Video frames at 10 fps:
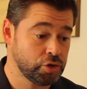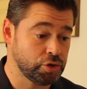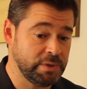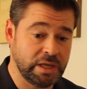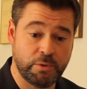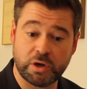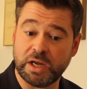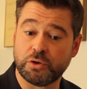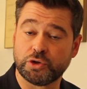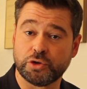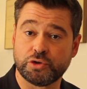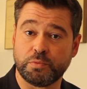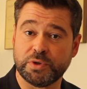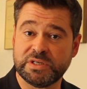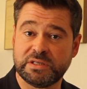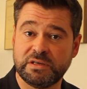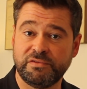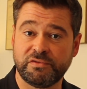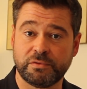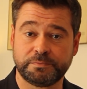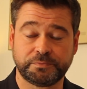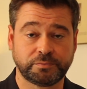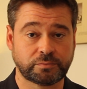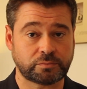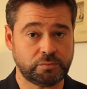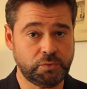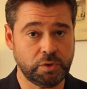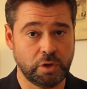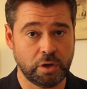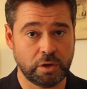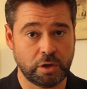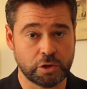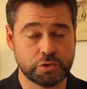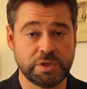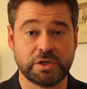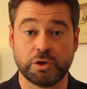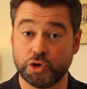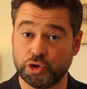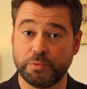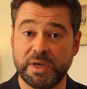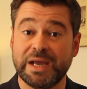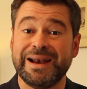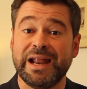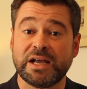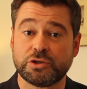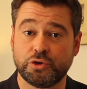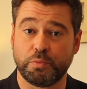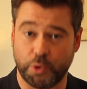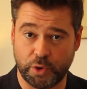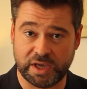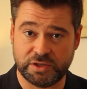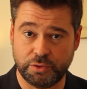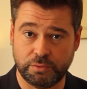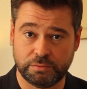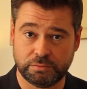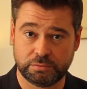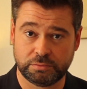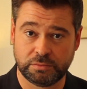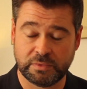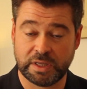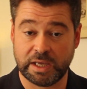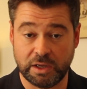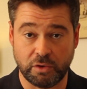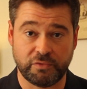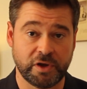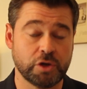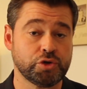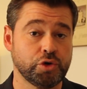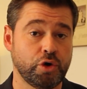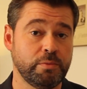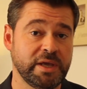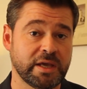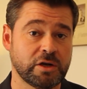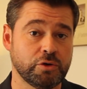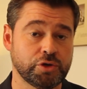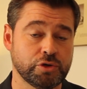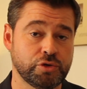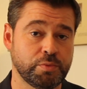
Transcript: Je mets d'abord quelque chose de positif, ensuite je mets l'axe de progression, et enfin, je remets quelque chose de